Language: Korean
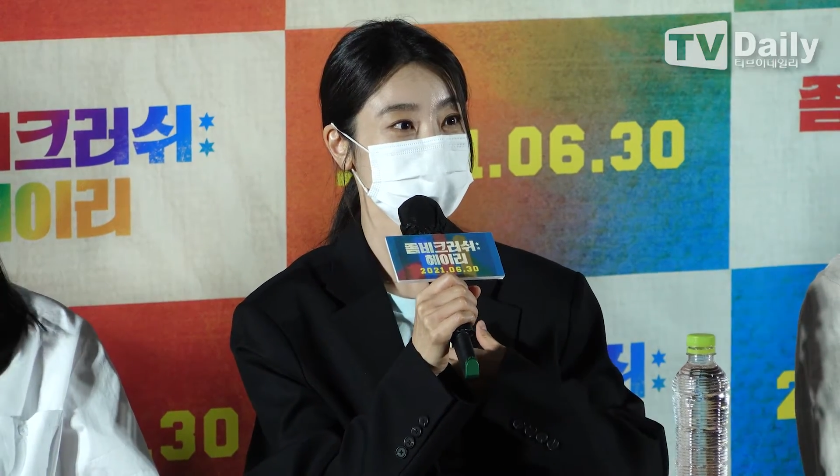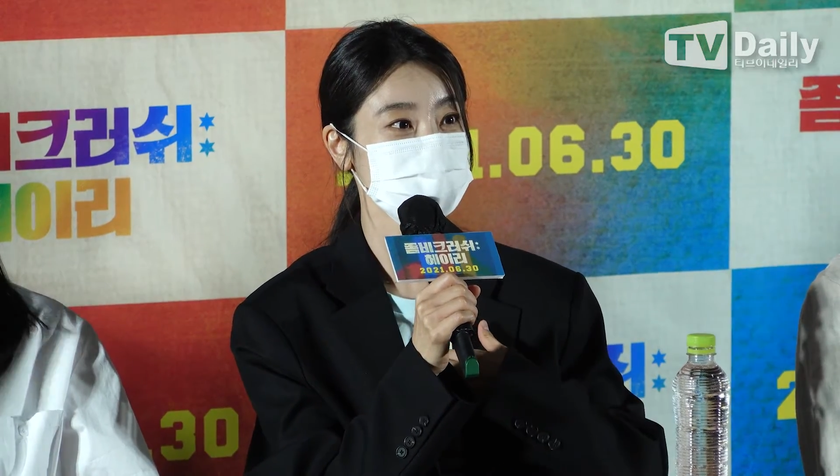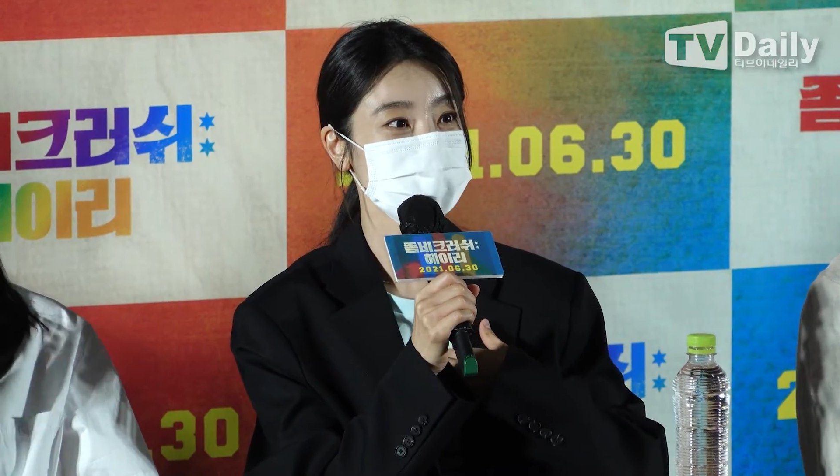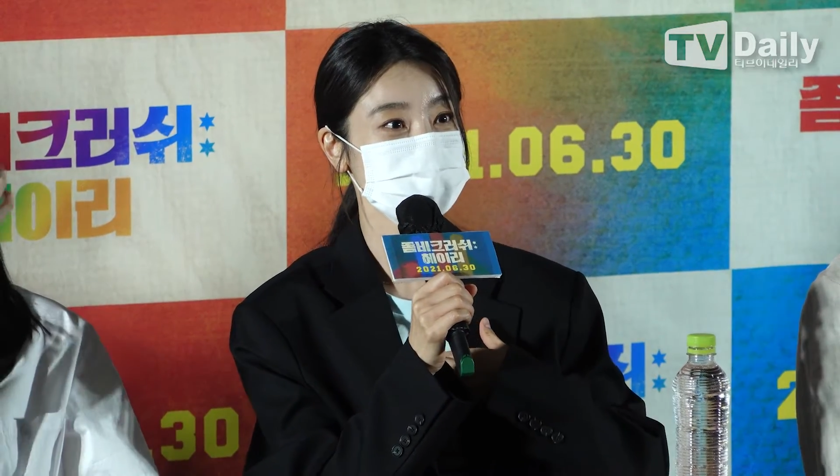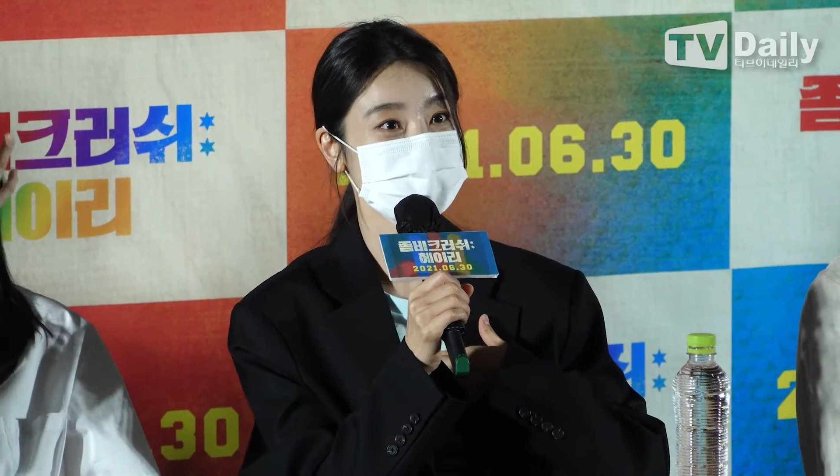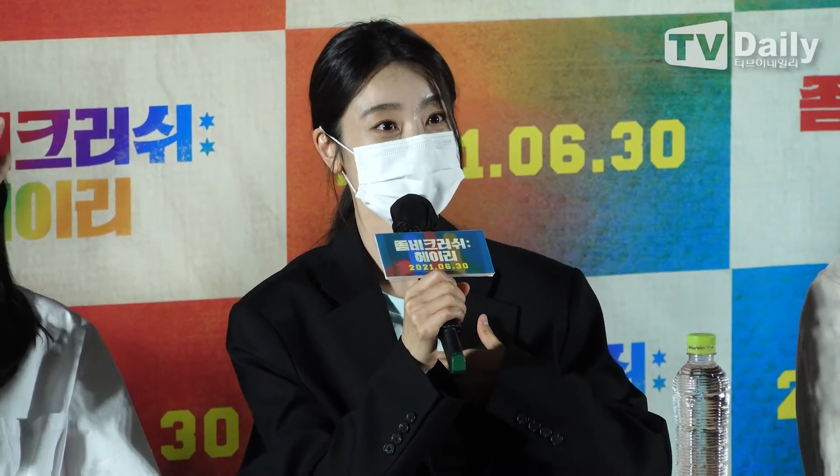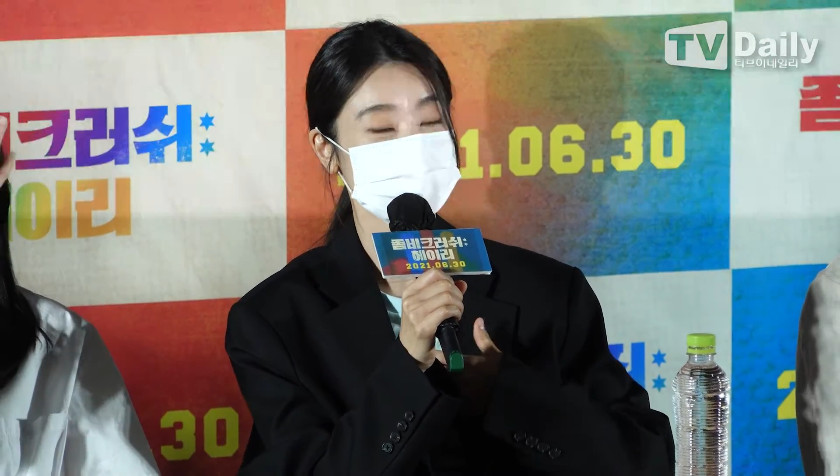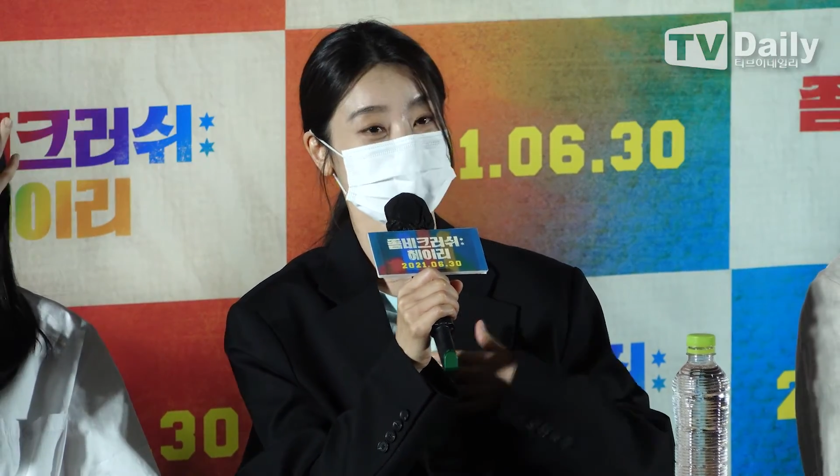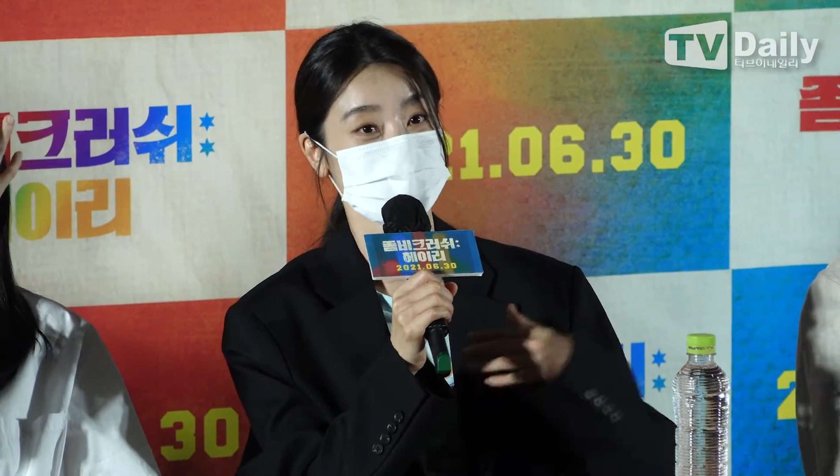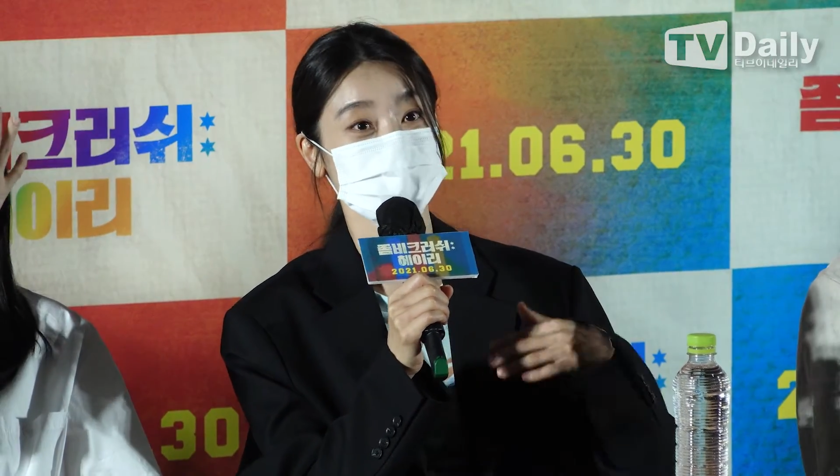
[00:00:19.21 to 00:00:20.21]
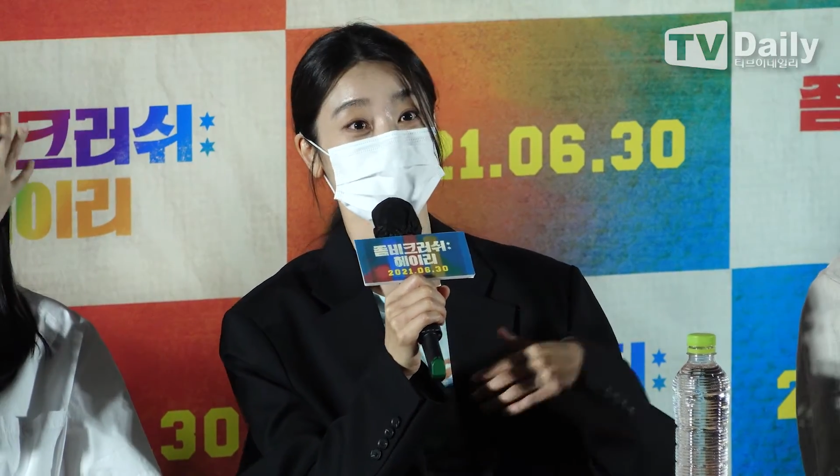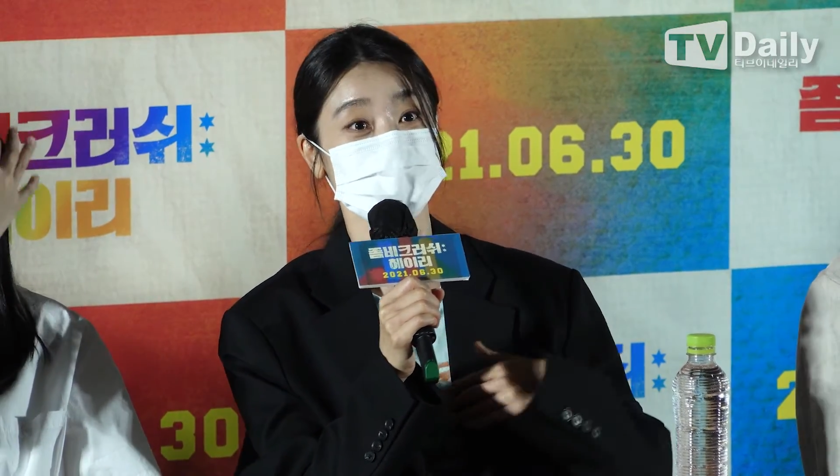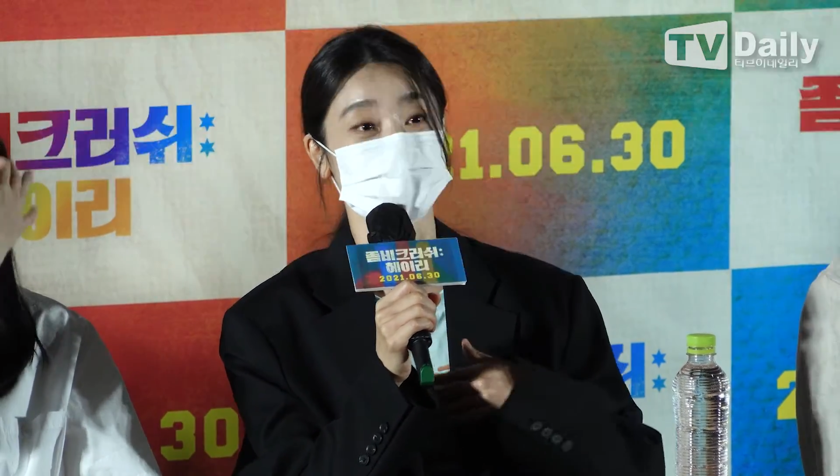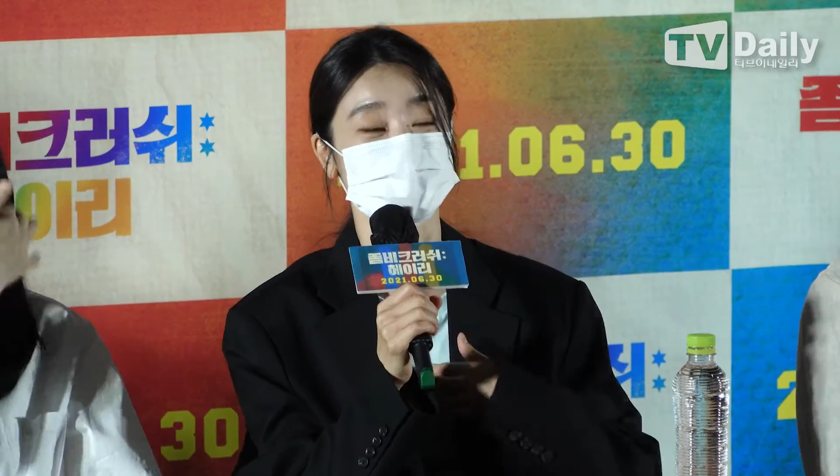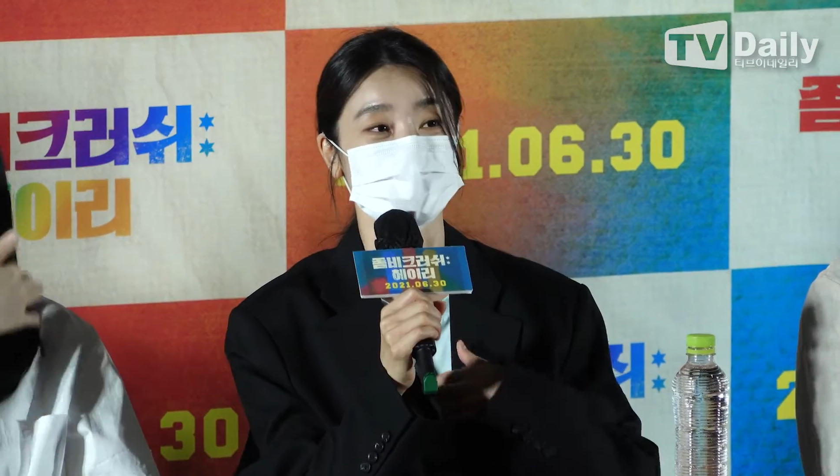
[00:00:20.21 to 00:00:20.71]
배우 일을 한 지 얼마
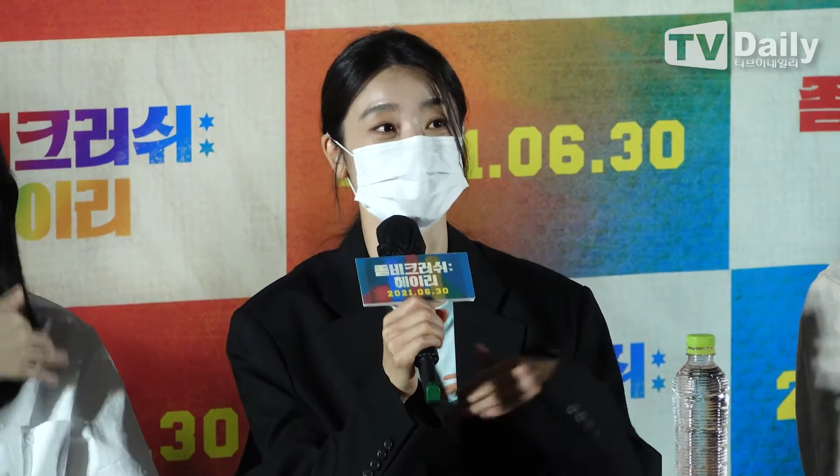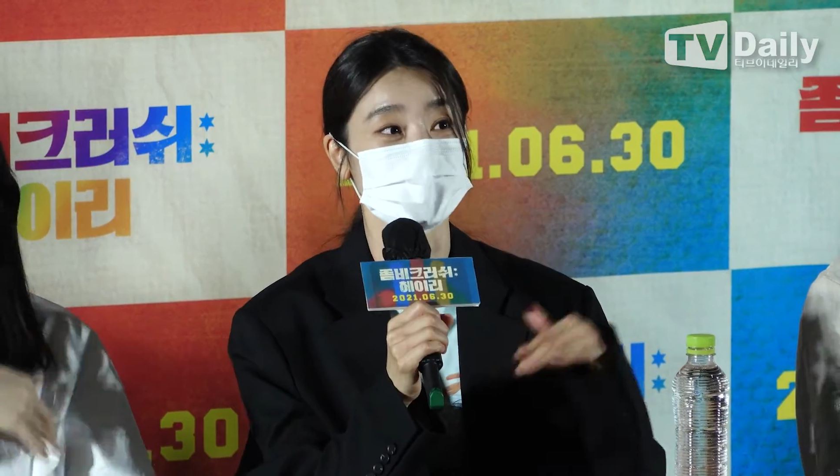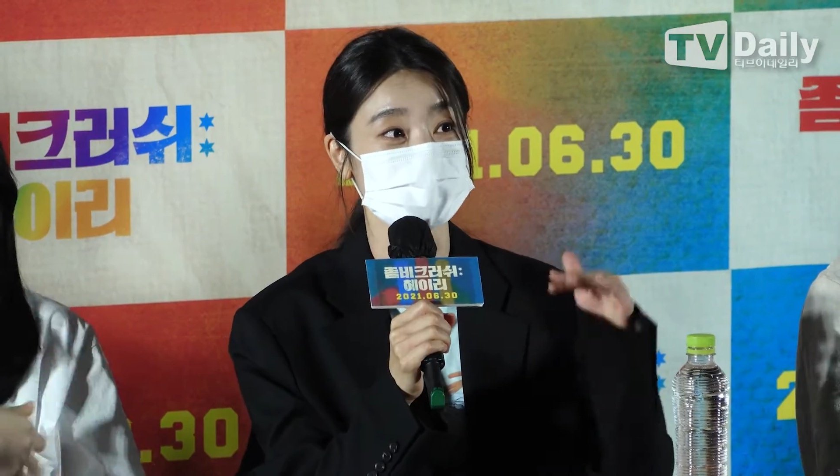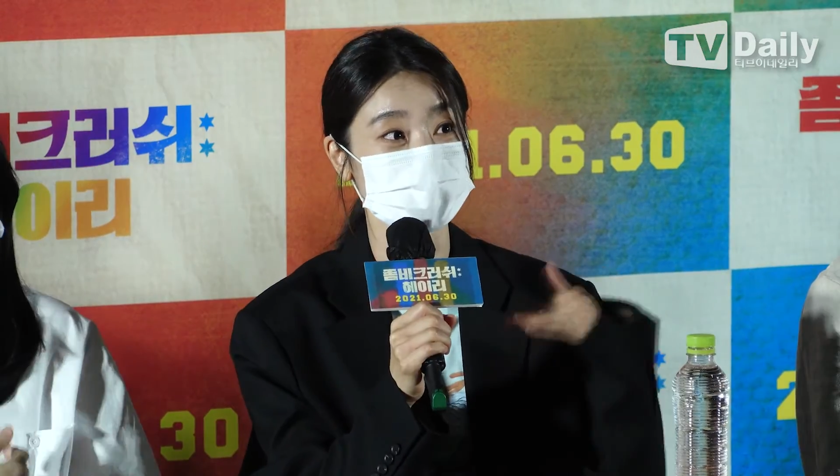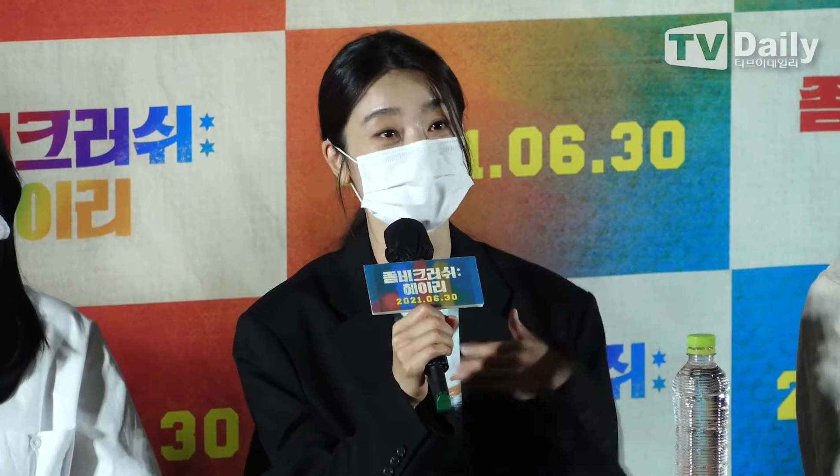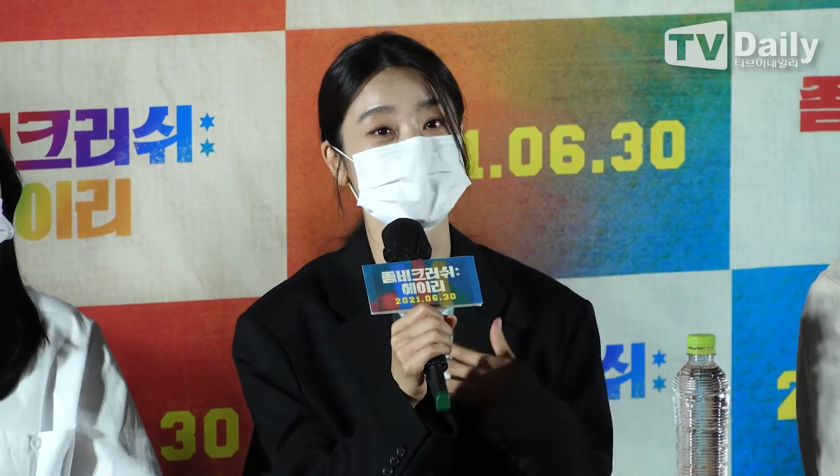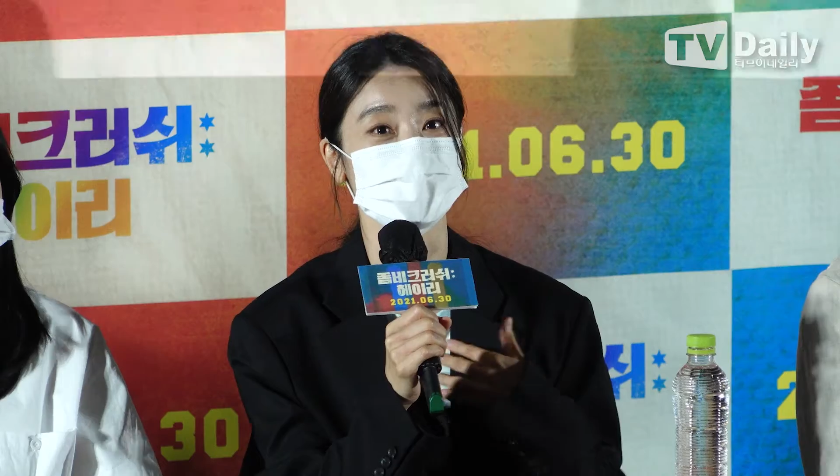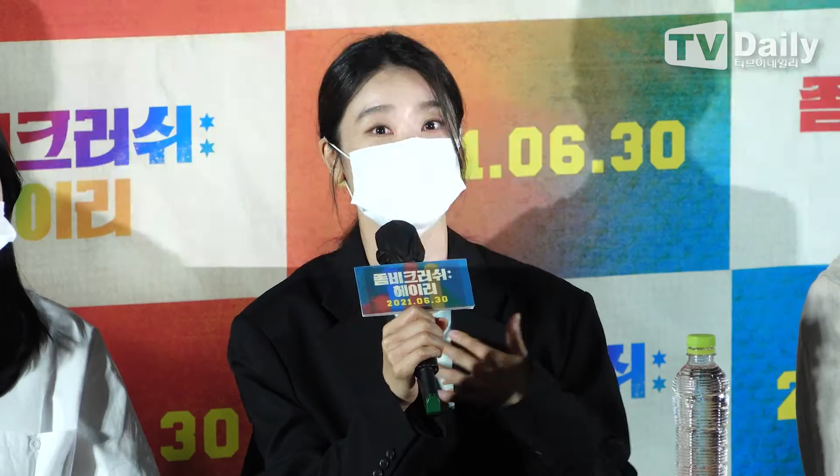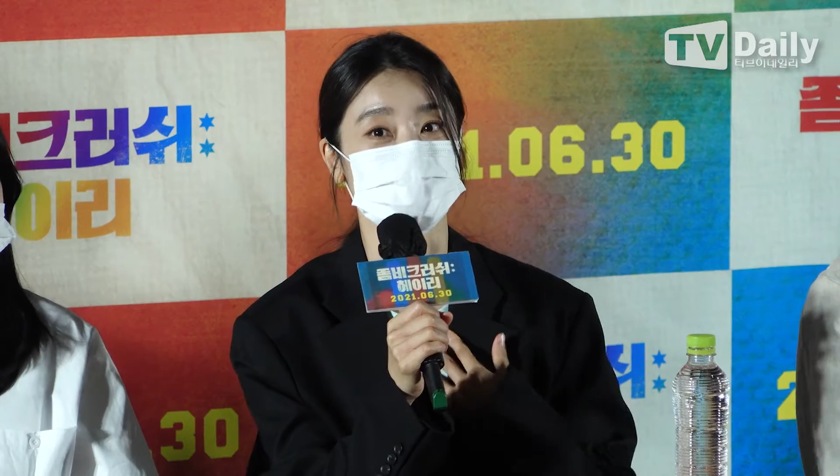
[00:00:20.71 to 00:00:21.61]
되지 않아서 예산에 대한